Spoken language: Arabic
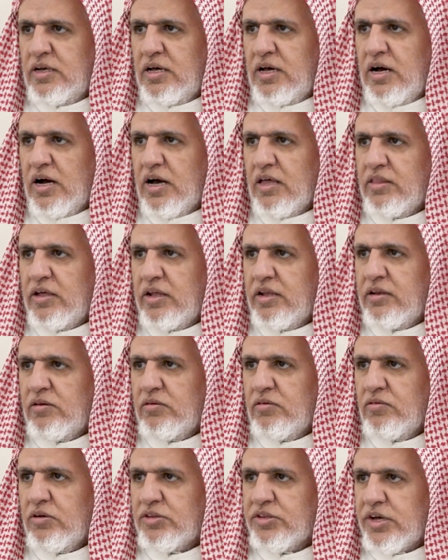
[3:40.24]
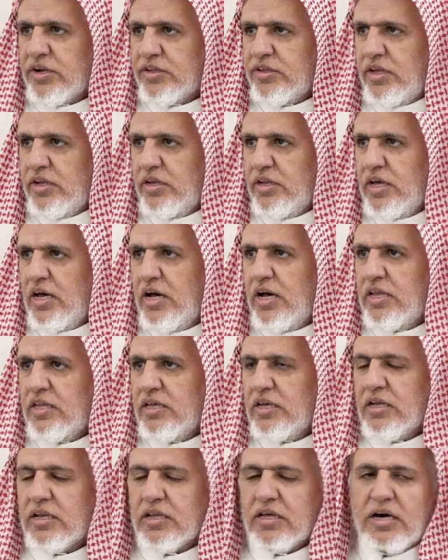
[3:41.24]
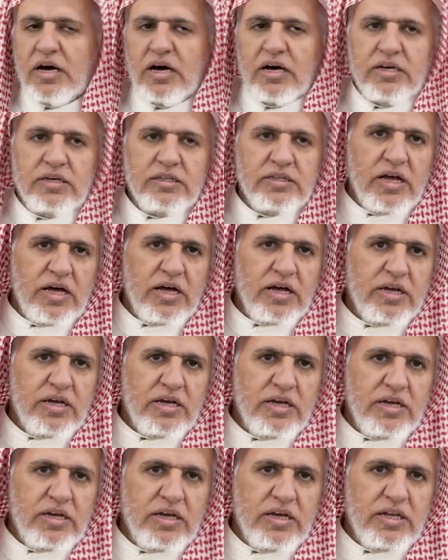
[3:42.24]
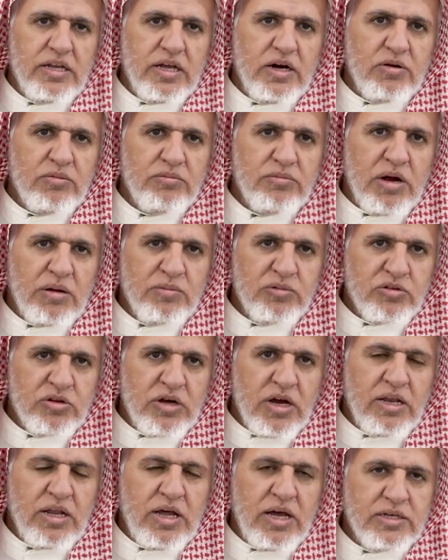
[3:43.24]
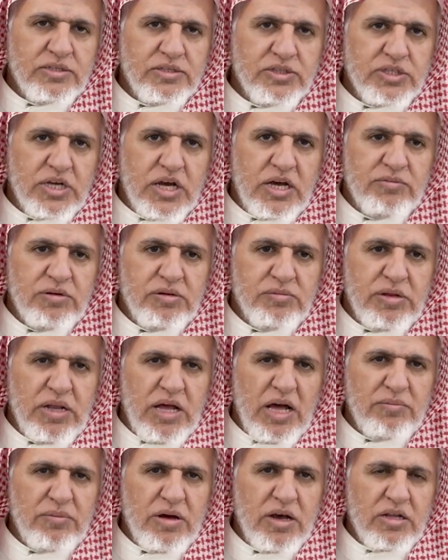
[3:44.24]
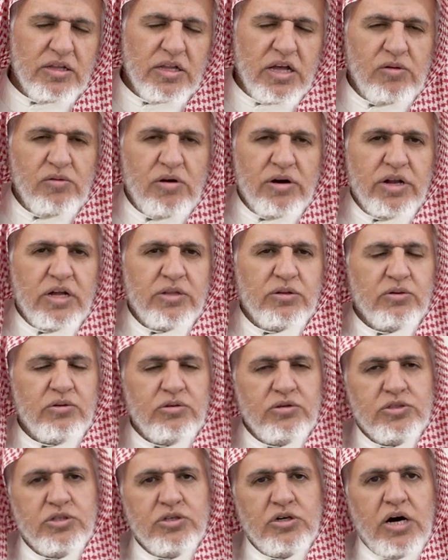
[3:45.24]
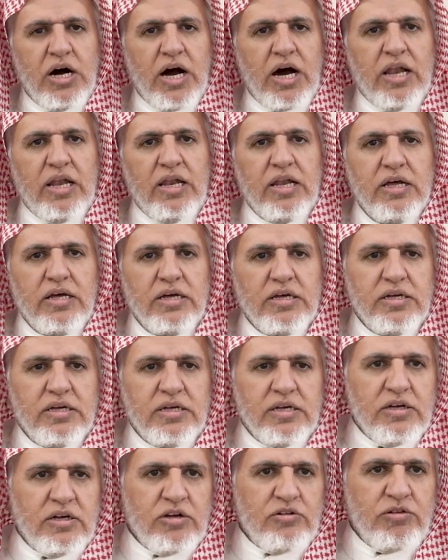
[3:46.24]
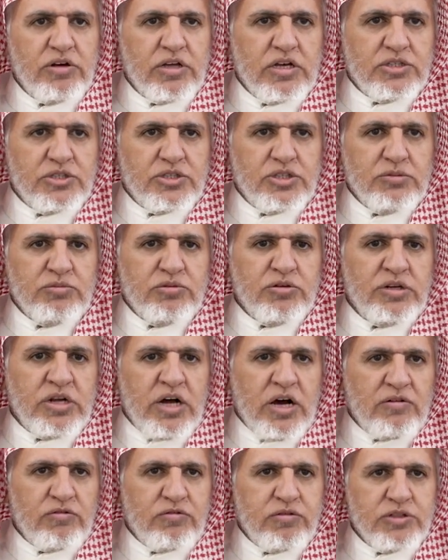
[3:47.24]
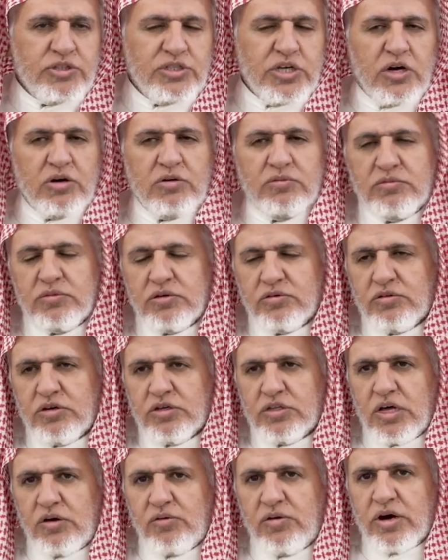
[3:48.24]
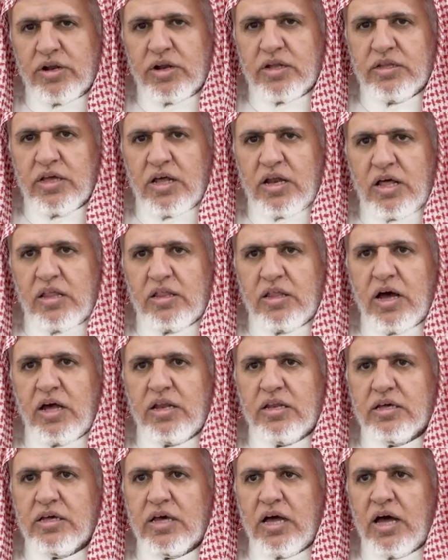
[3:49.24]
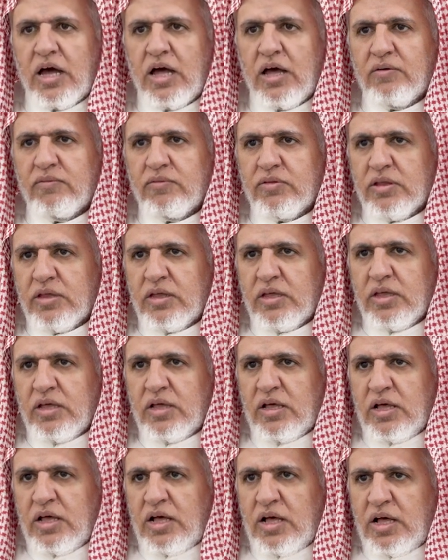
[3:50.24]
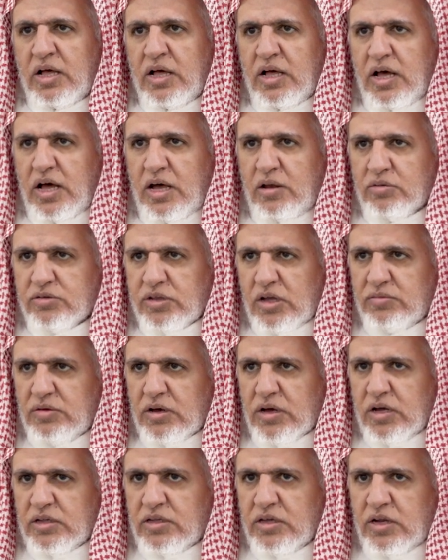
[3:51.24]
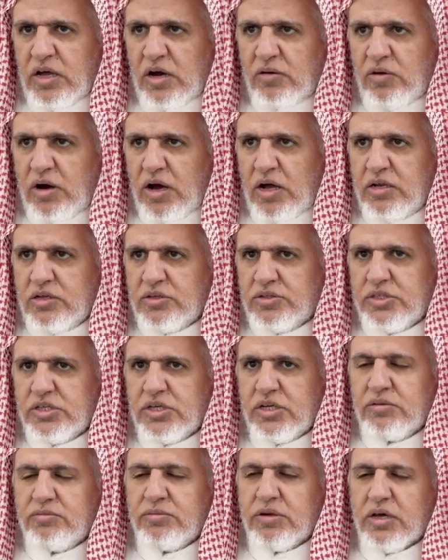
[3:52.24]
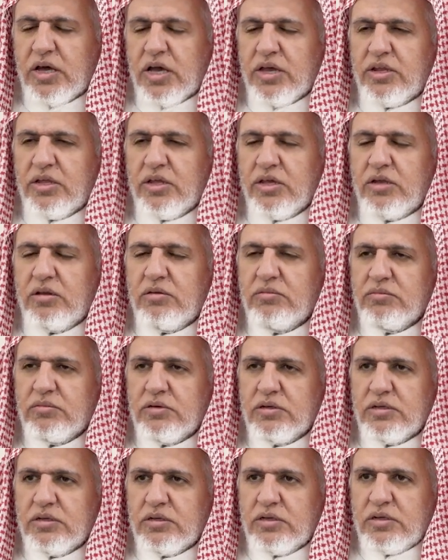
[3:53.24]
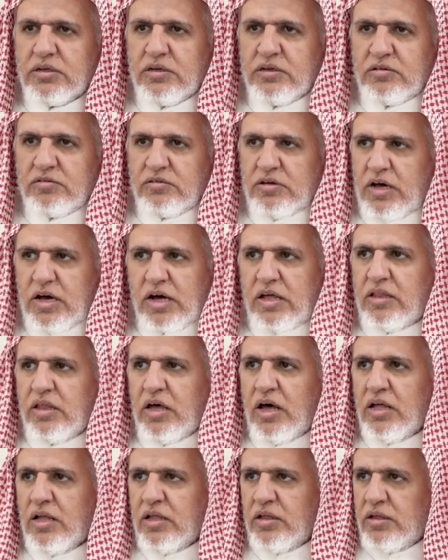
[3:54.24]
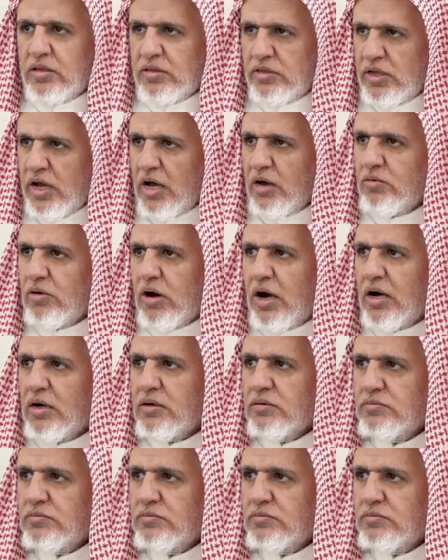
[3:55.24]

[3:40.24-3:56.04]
اخذا وطردا لهذه القاعده انهم مامونون على انسابهم لا ما يتوارده الجهال فينسبون انفسهم ويتوارد على ذلك اهل طبقه او اهل جيل من غير علم هذا دعوة